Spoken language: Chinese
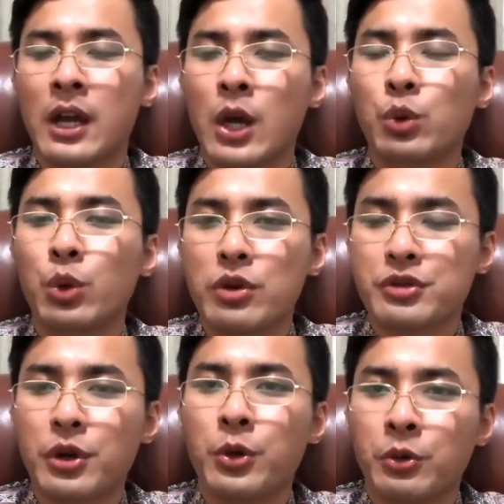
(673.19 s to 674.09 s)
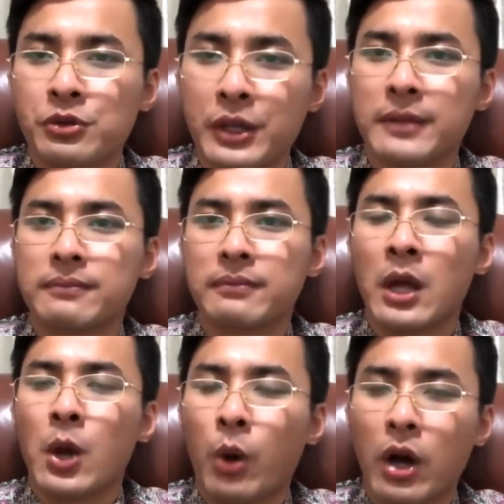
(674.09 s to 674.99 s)
如果说共军
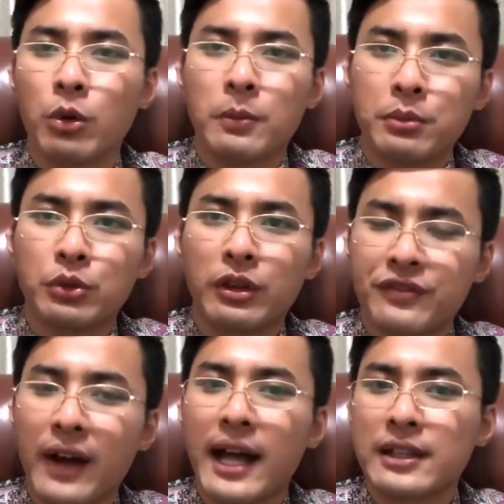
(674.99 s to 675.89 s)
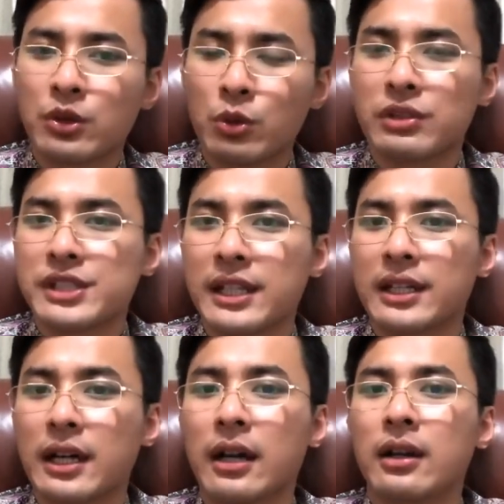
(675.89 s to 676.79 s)
网络部队发动这一
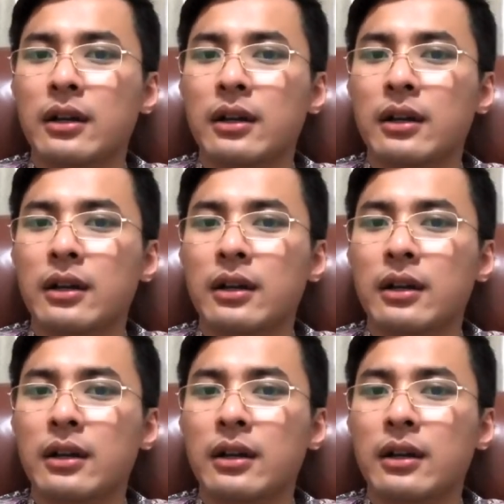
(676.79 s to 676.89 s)
个